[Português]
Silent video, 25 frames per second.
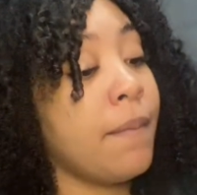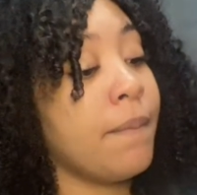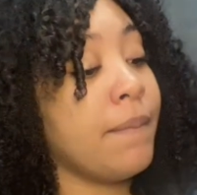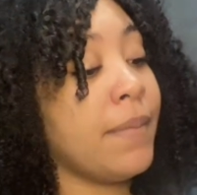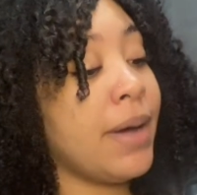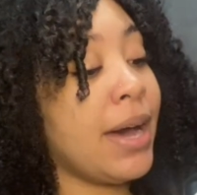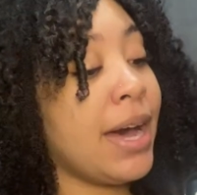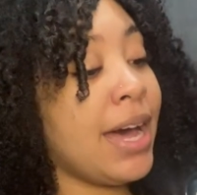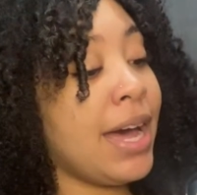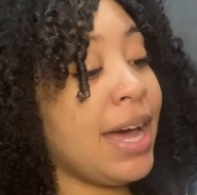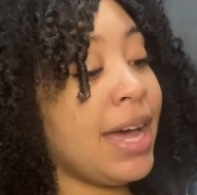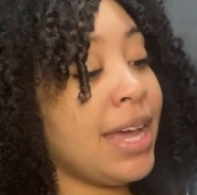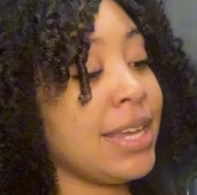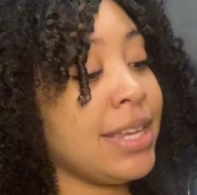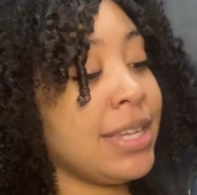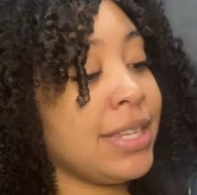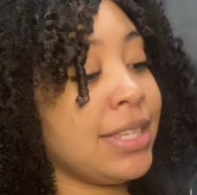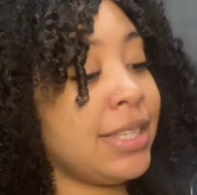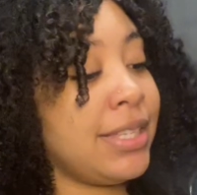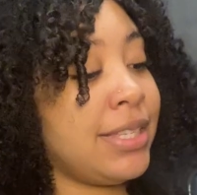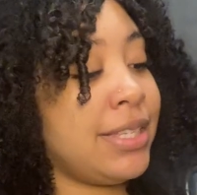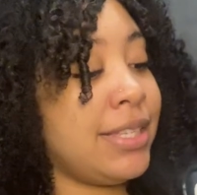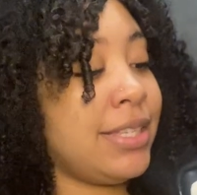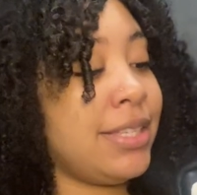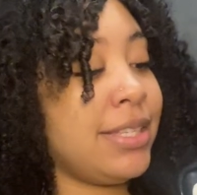Mas
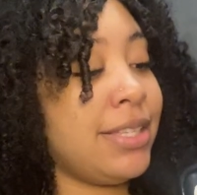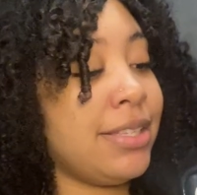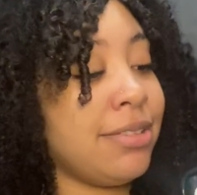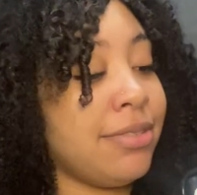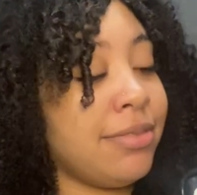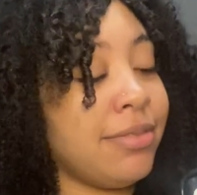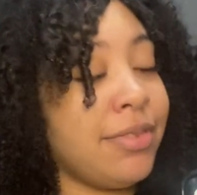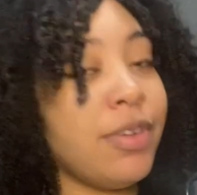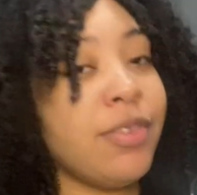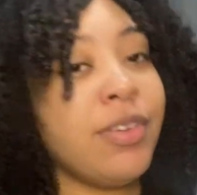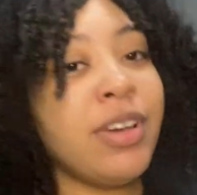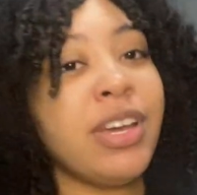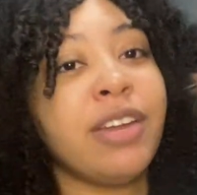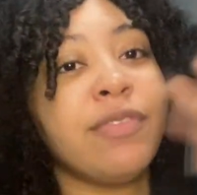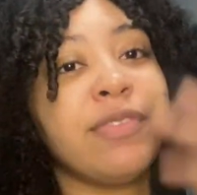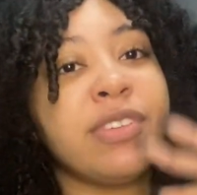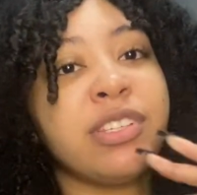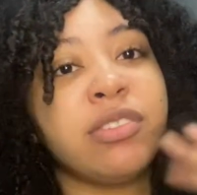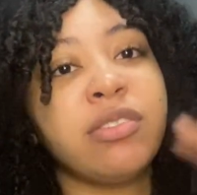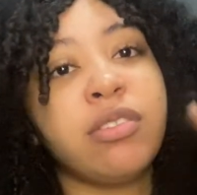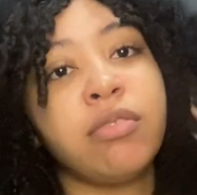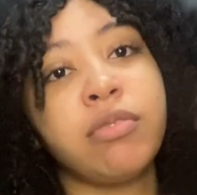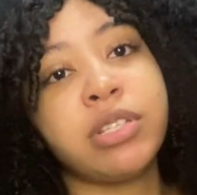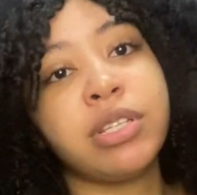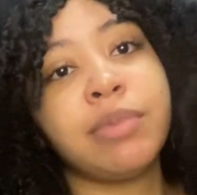eu queria
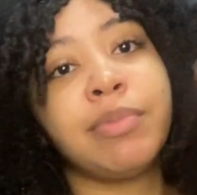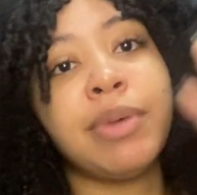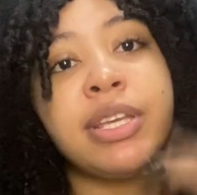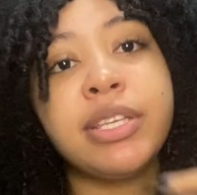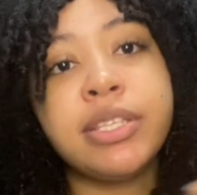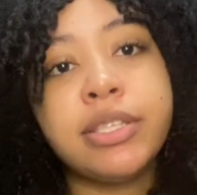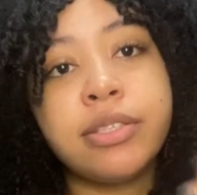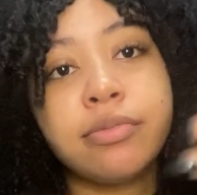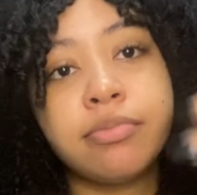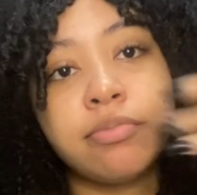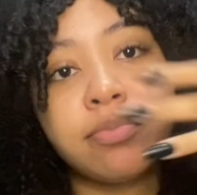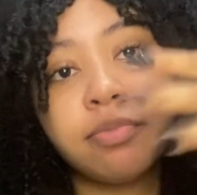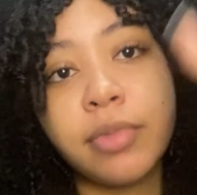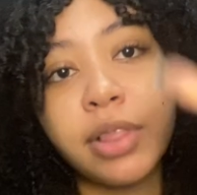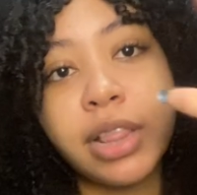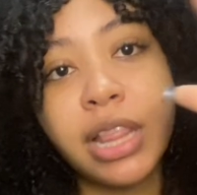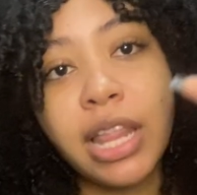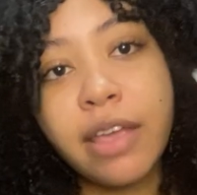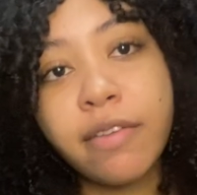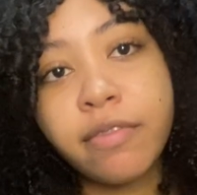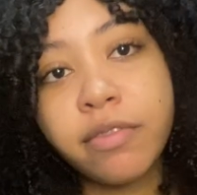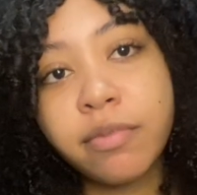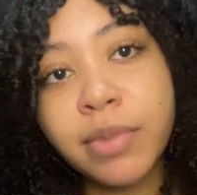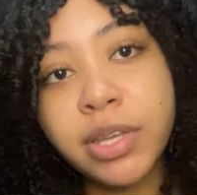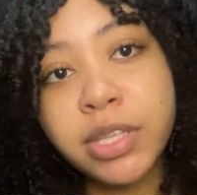fazer uma coisa mais
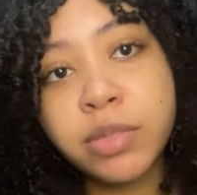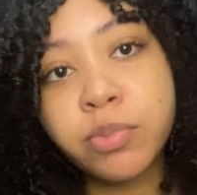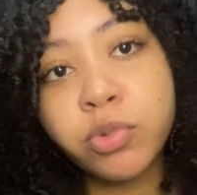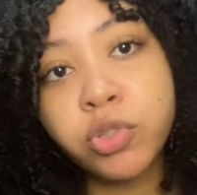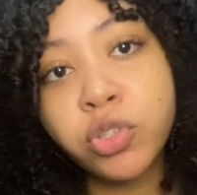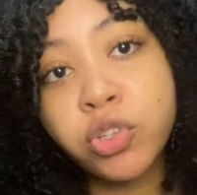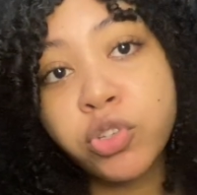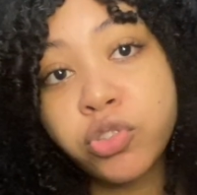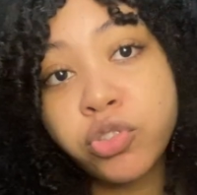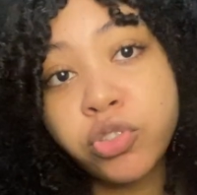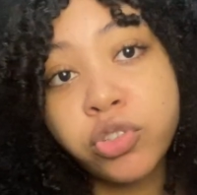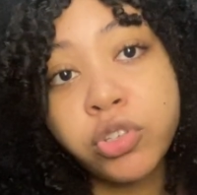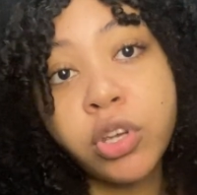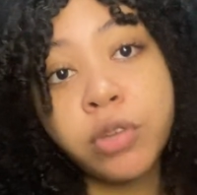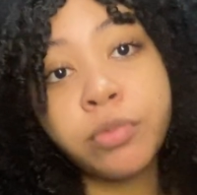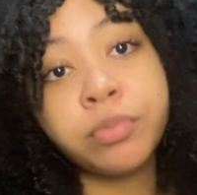leve, mais bonitinha.